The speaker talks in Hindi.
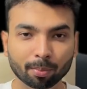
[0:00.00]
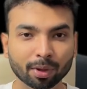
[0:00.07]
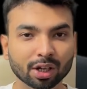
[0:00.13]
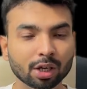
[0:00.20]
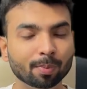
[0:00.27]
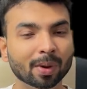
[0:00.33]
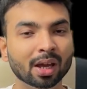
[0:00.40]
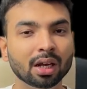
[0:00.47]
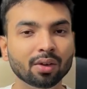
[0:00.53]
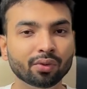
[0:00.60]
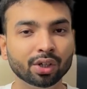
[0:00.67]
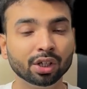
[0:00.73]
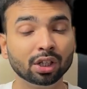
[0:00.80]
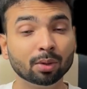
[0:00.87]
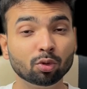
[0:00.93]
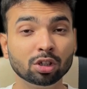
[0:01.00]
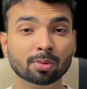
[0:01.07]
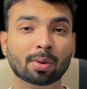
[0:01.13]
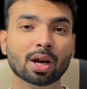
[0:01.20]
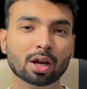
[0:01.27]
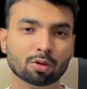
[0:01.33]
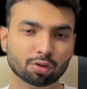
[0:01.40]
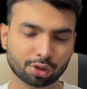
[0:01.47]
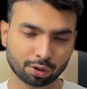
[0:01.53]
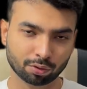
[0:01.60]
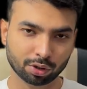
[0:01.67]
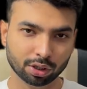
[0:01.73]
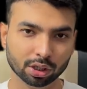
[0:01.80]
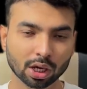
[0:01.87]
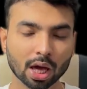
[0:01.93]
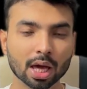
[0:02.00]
मेरी पहली विनिंग थी मुझे बड़ा खुशी हुई